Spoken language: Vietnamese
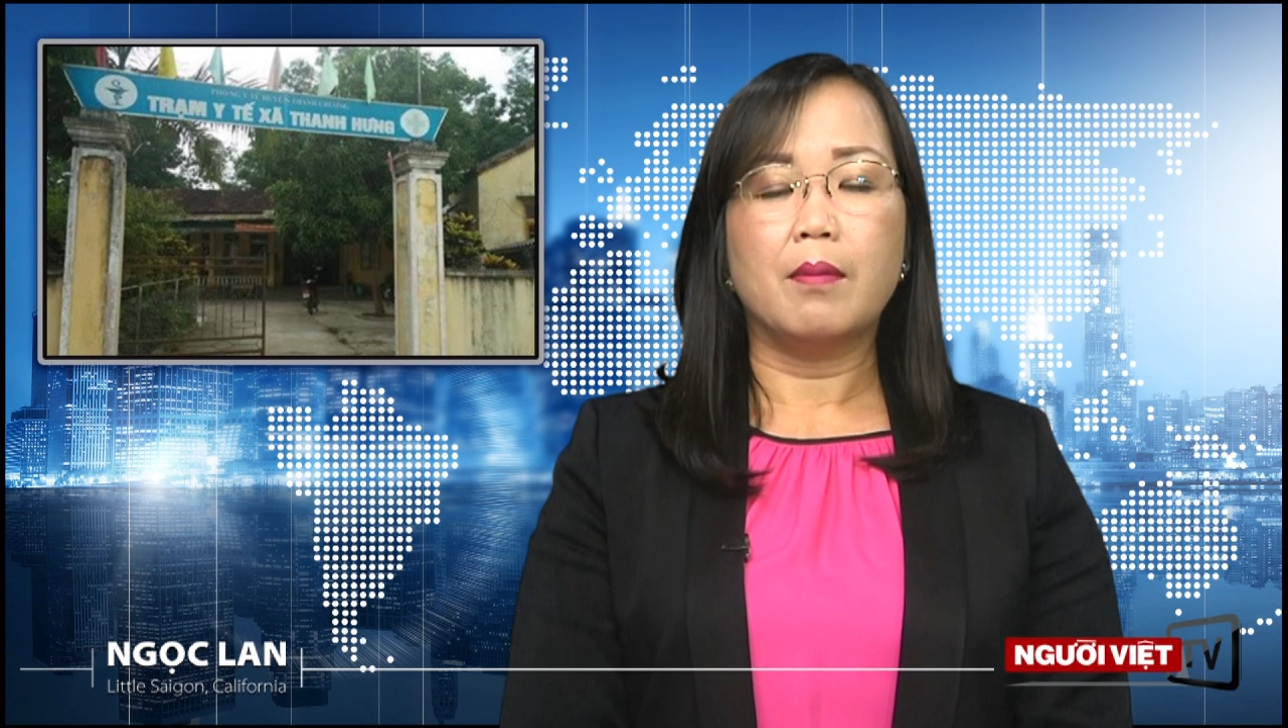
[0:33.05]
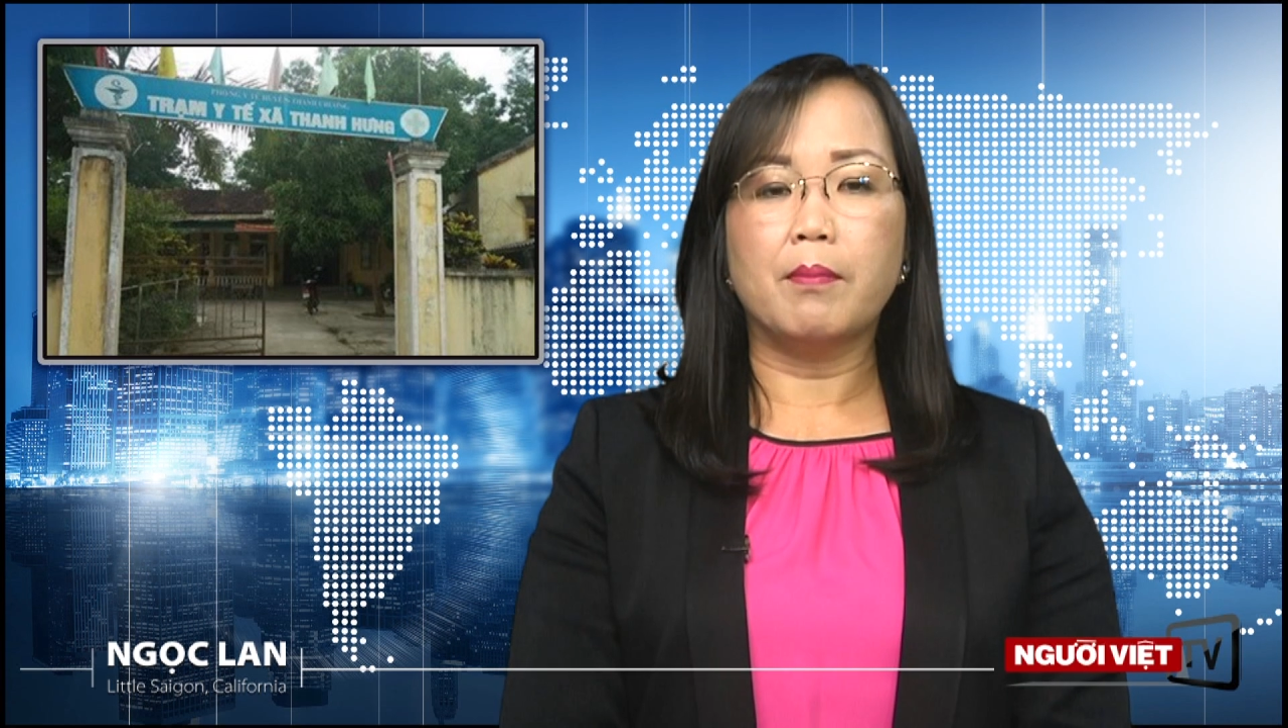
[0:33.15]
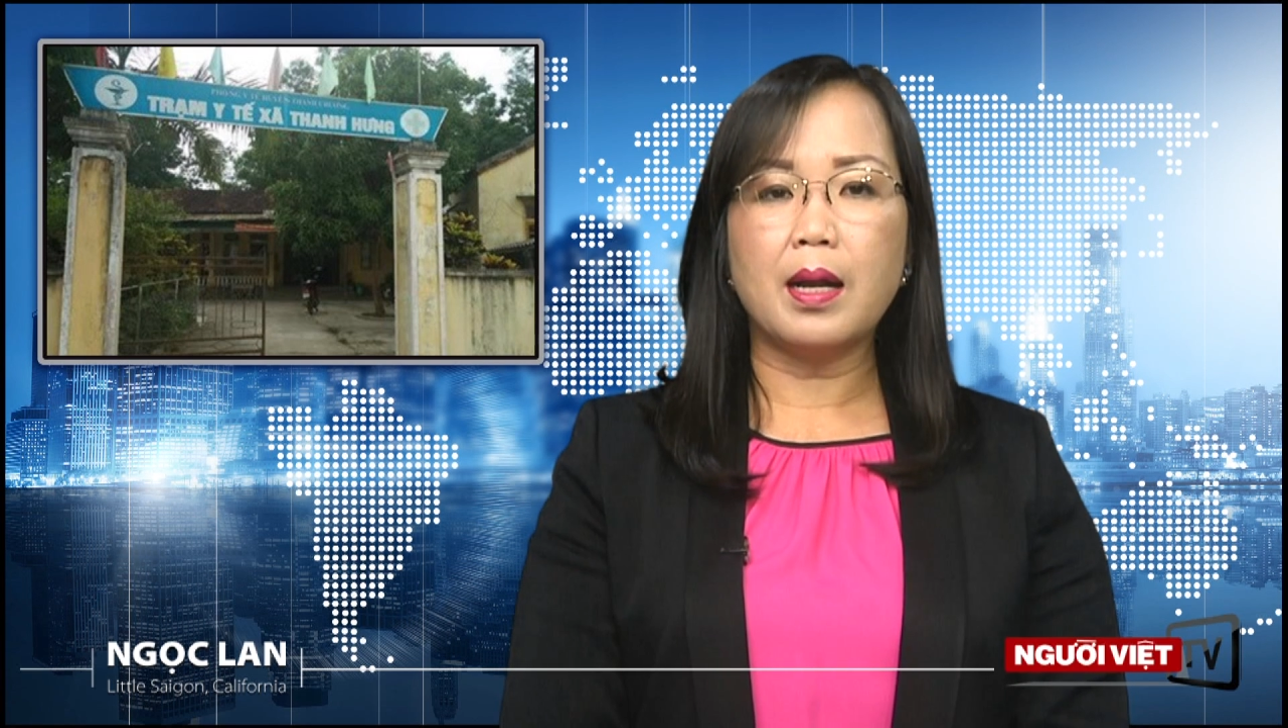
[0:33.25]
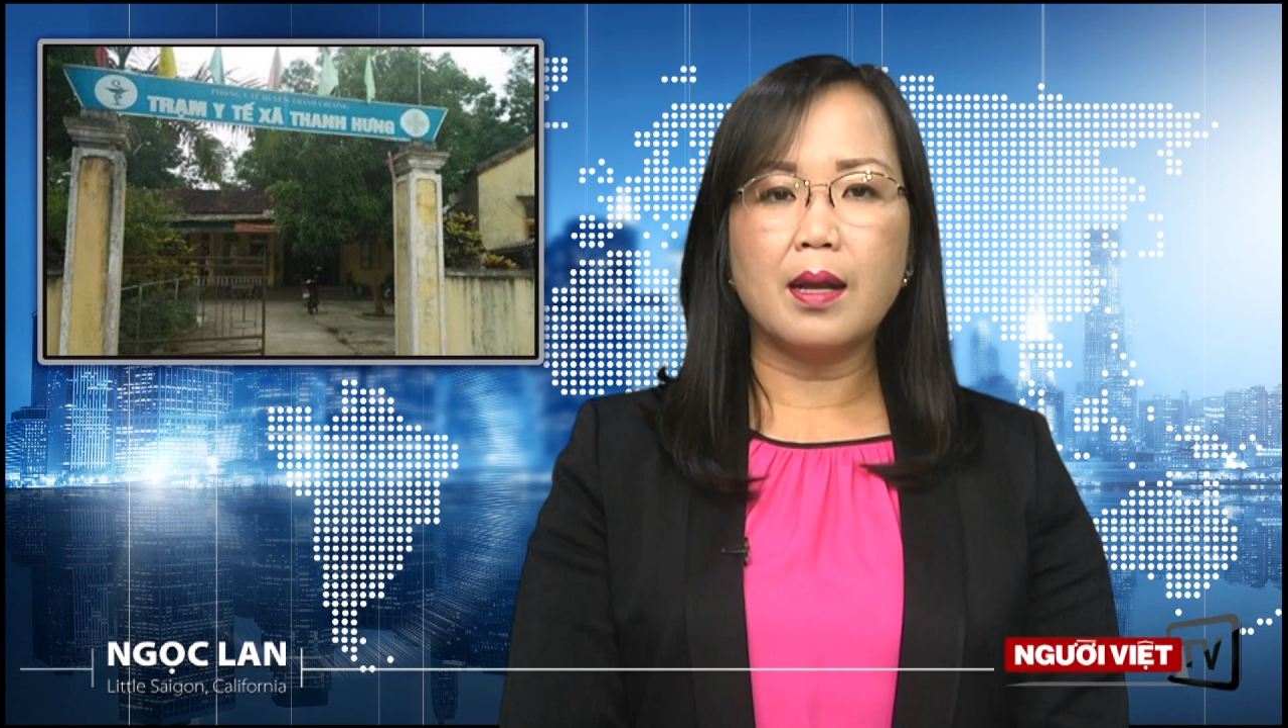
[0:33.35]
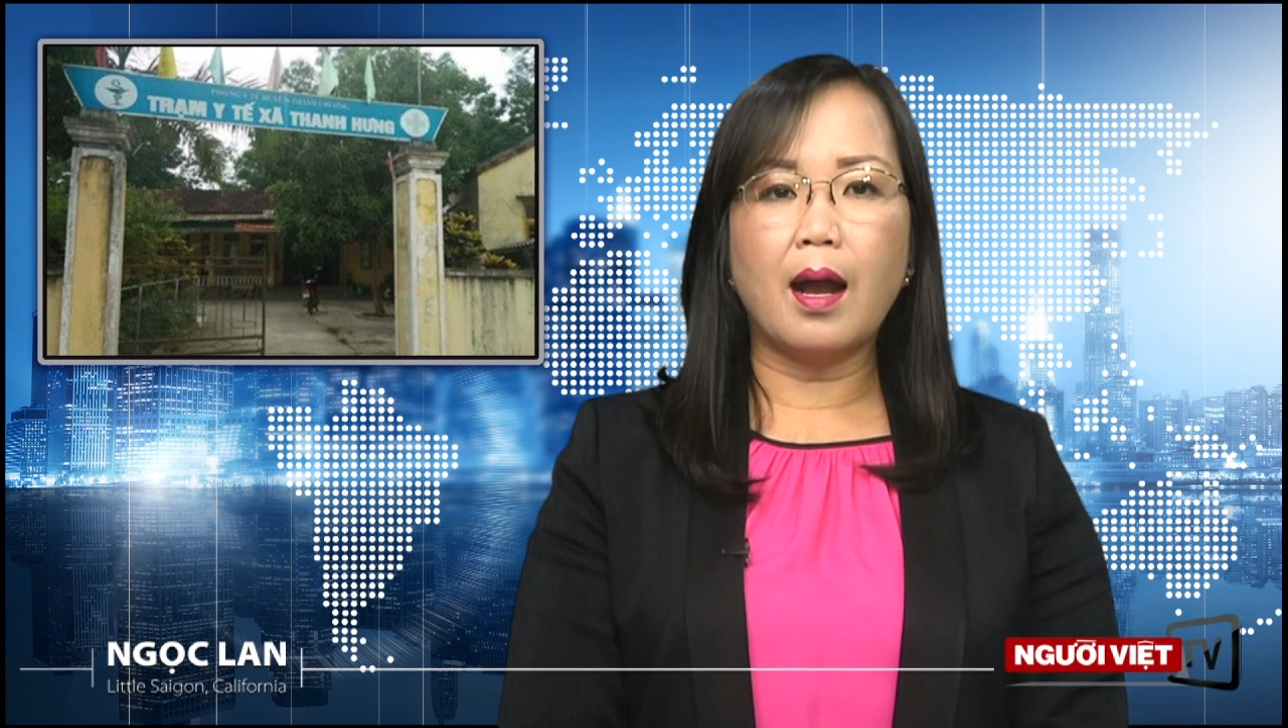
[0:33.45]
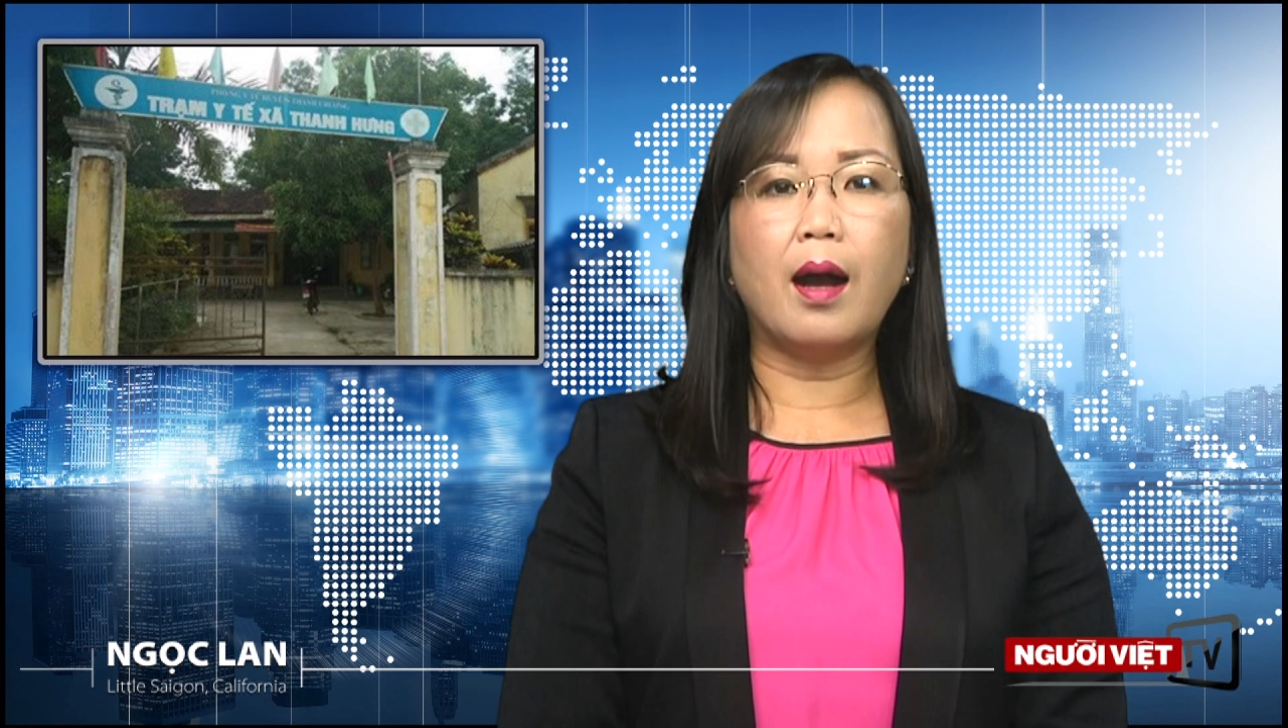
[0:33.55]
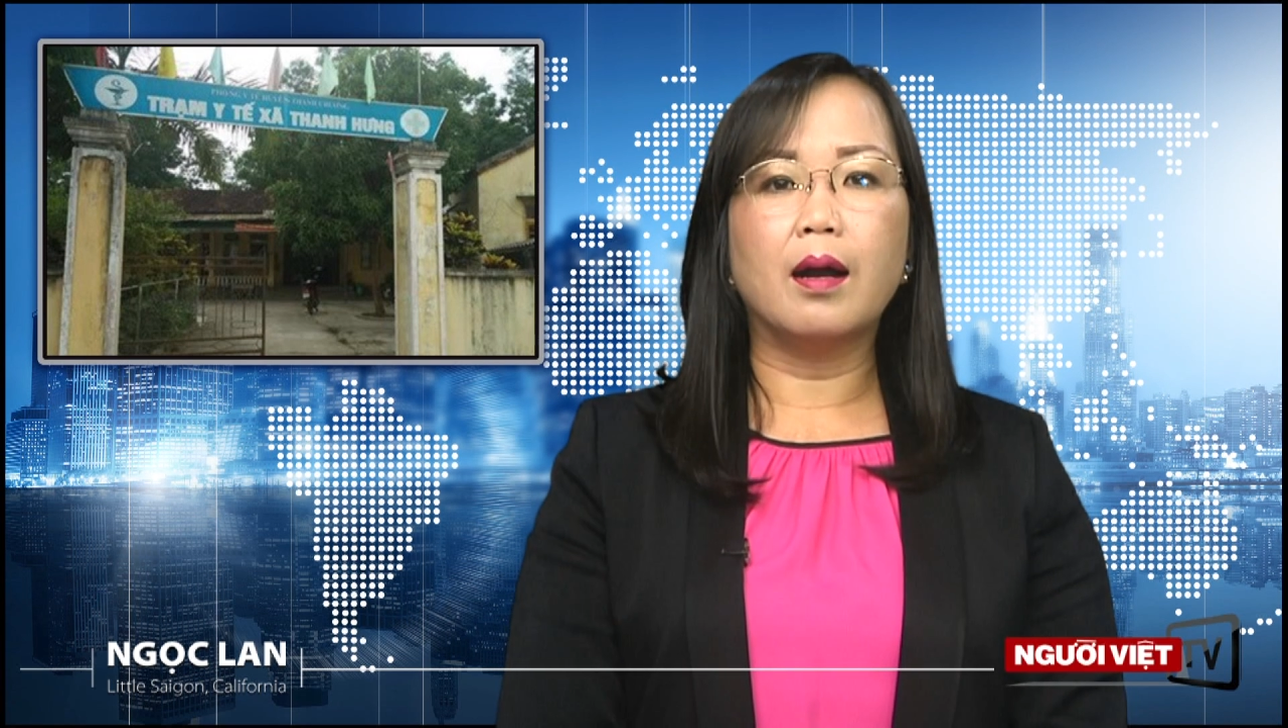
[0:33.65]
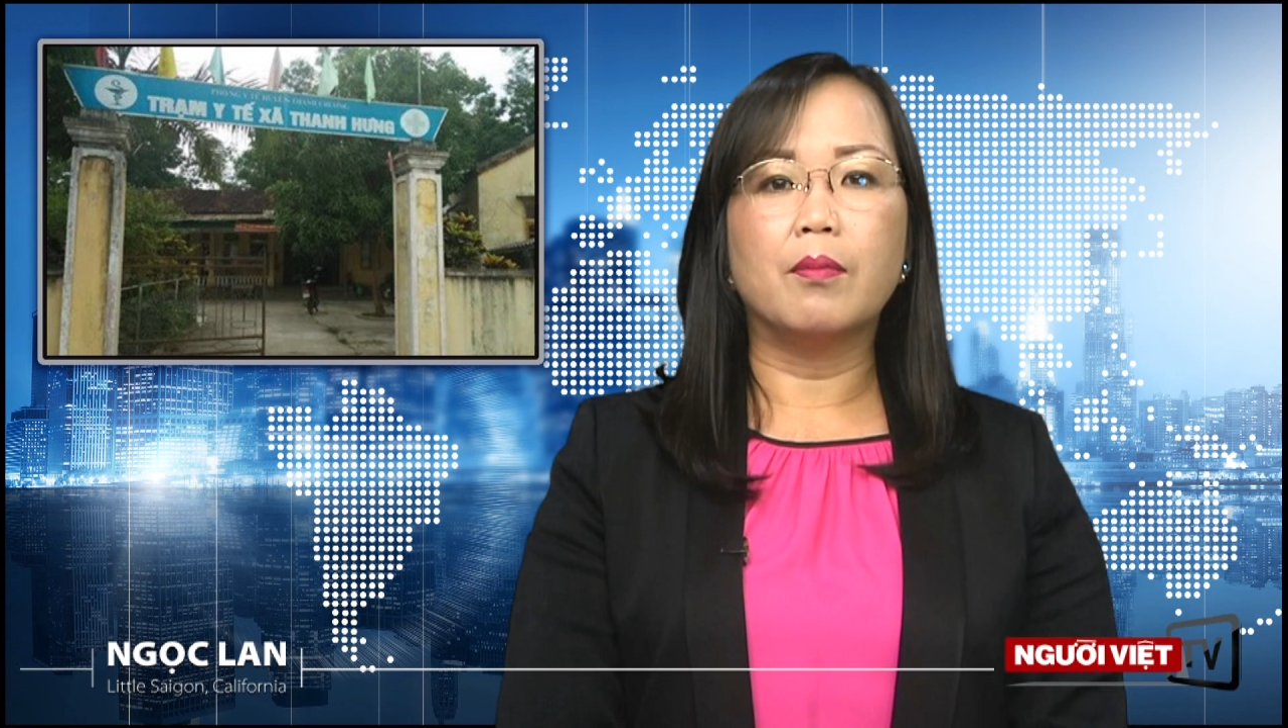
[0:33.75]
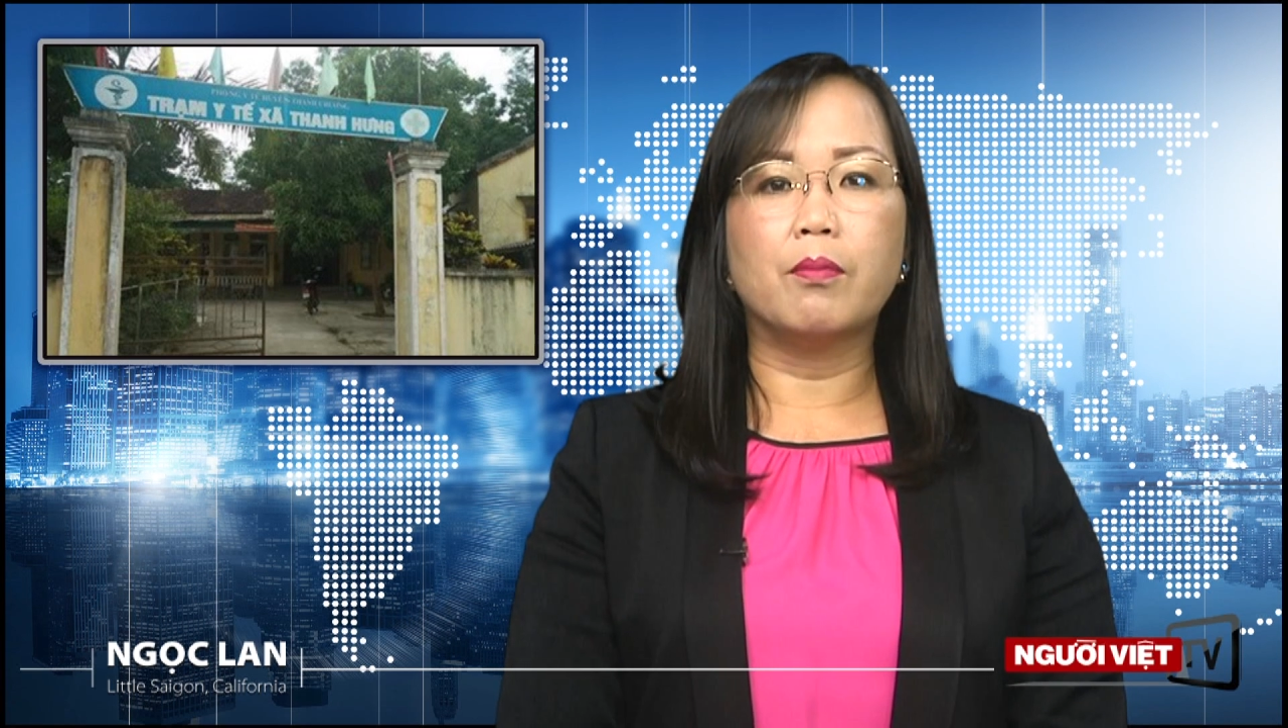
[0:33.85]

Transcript: Bất ngờ